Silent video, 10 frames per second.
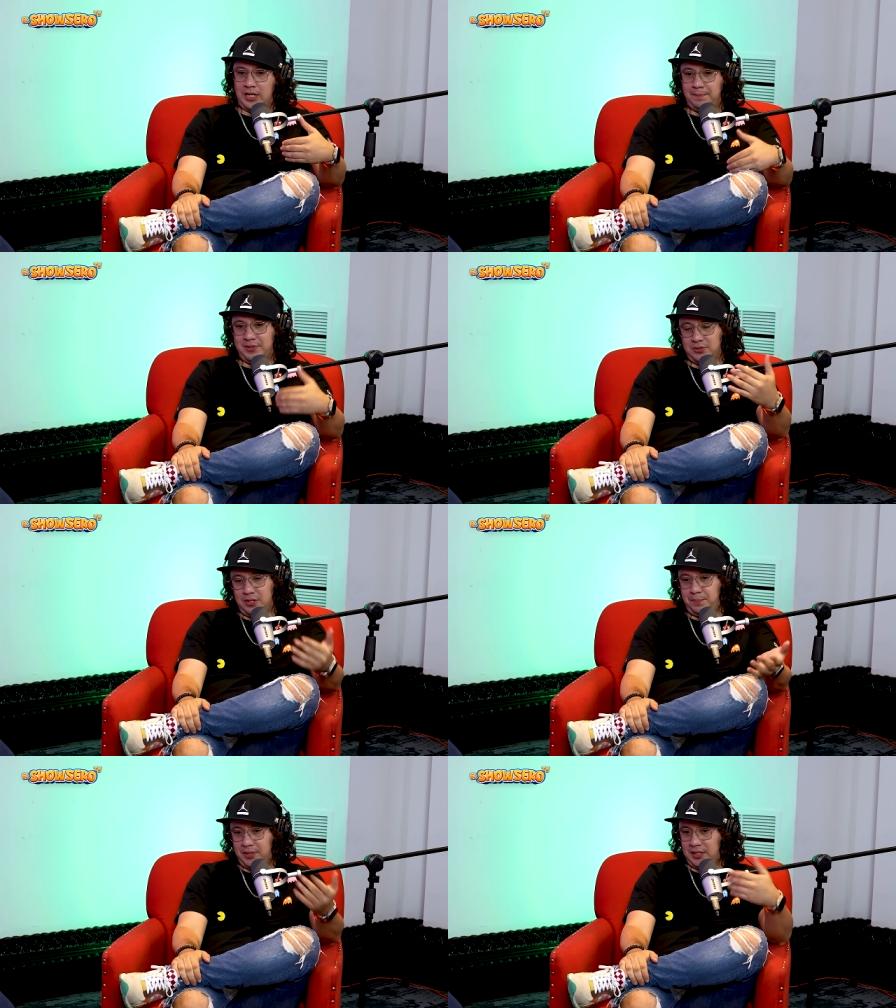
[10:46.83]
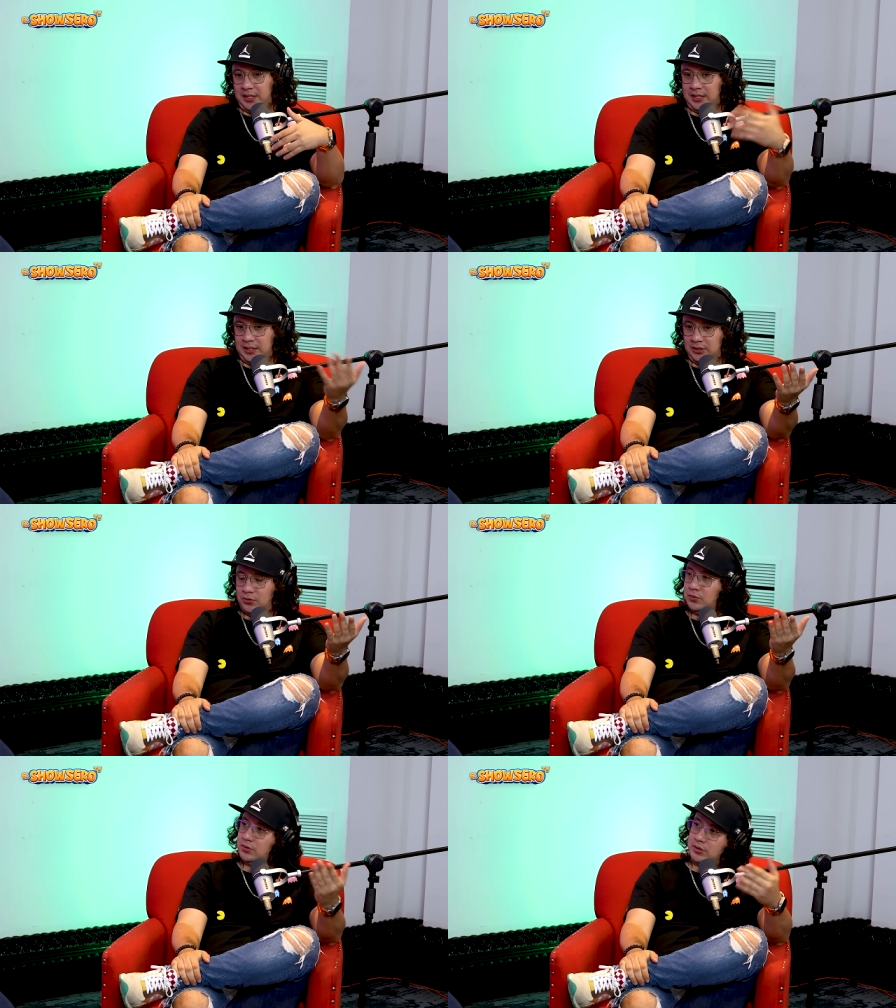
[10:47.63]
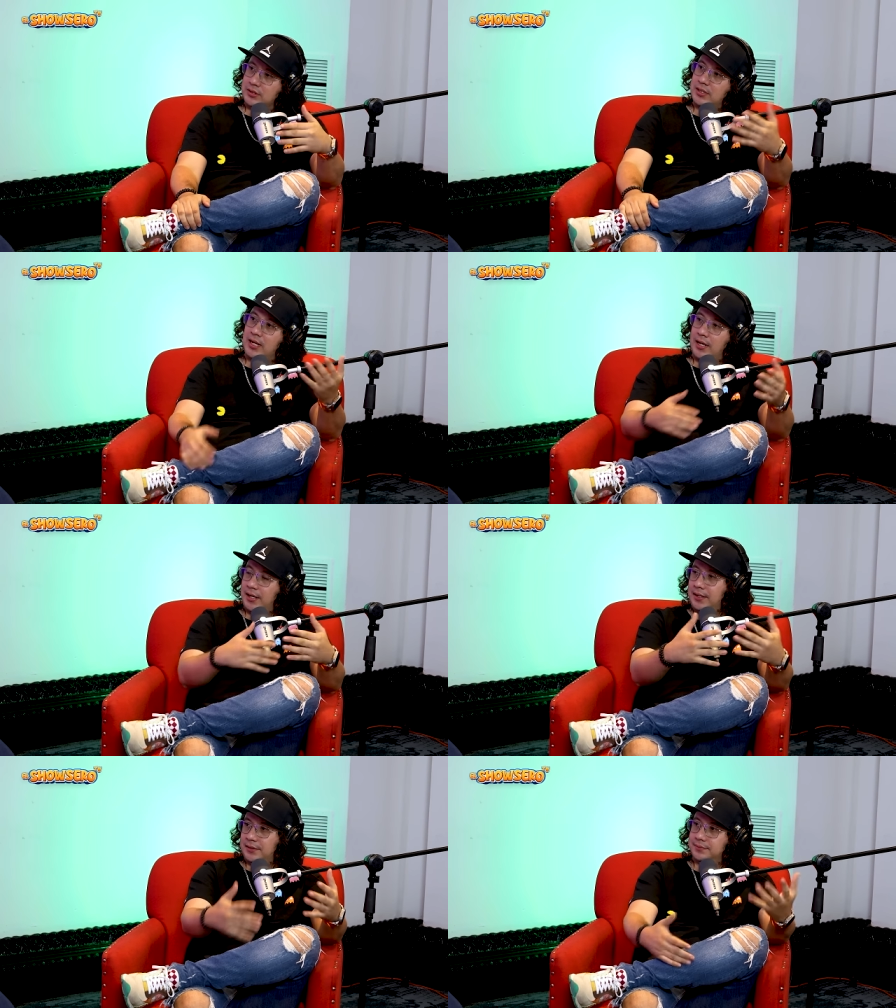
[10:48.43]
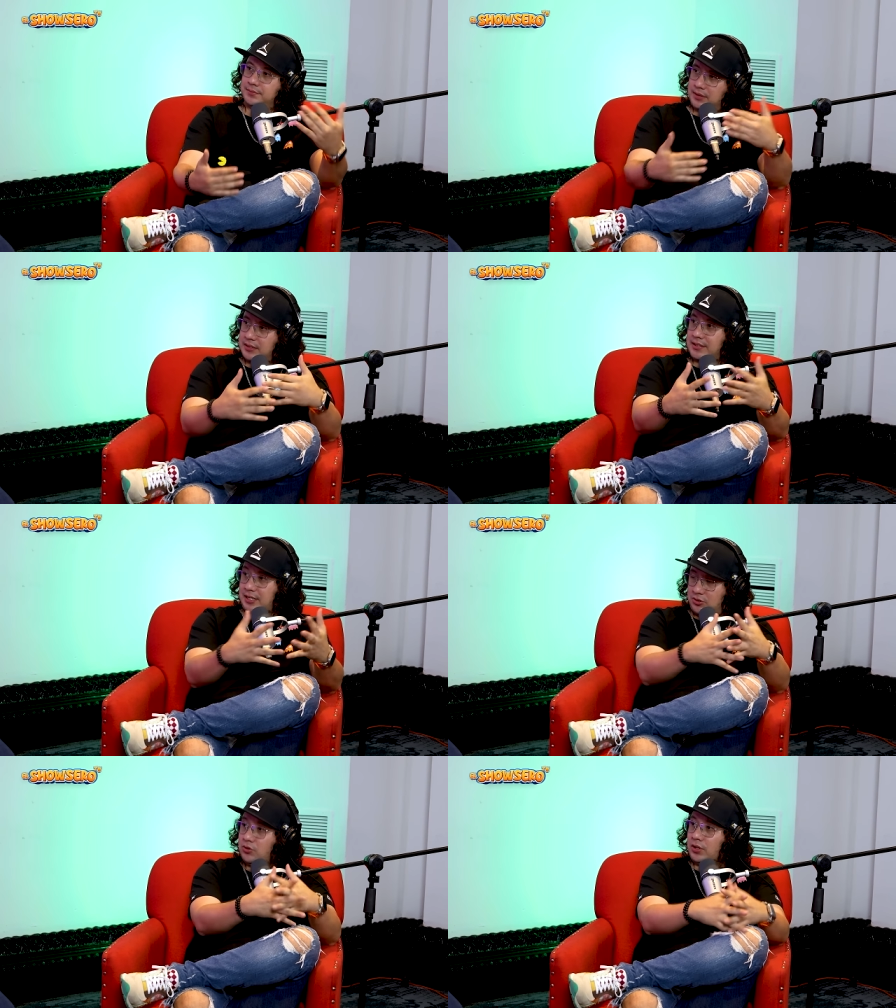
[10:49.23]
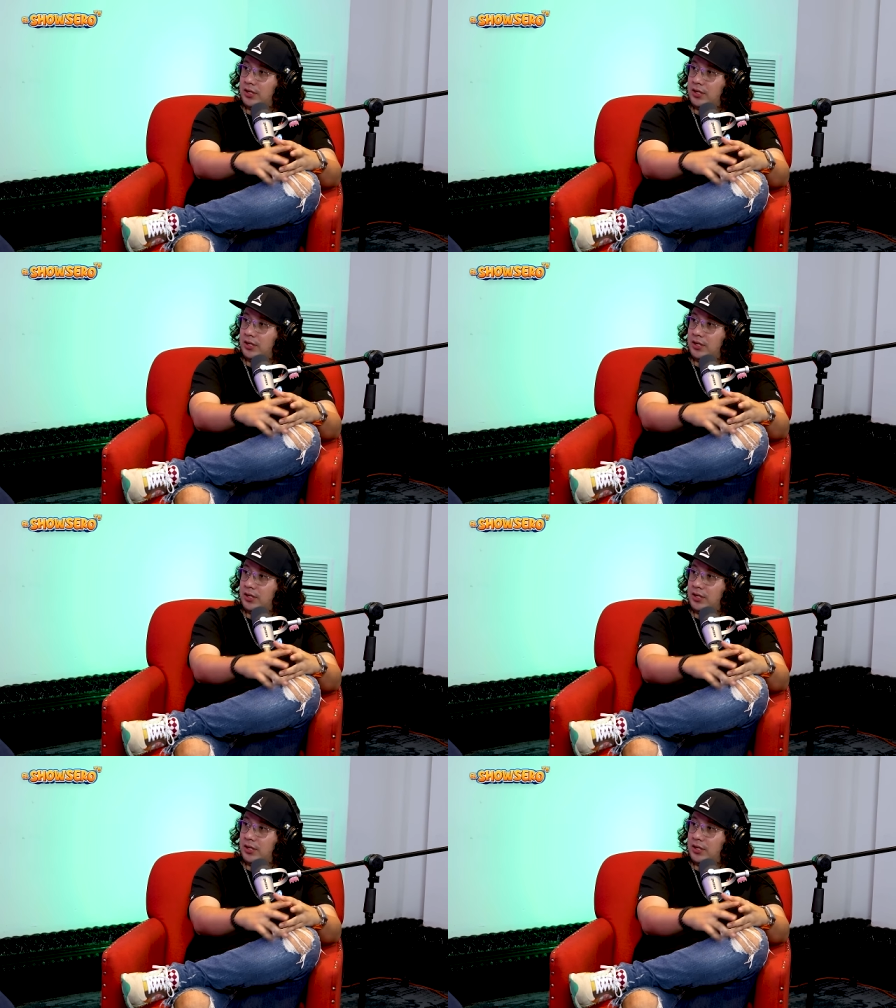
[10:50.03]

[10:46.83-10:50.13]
qué pasó después de que tuvo esa, esa relación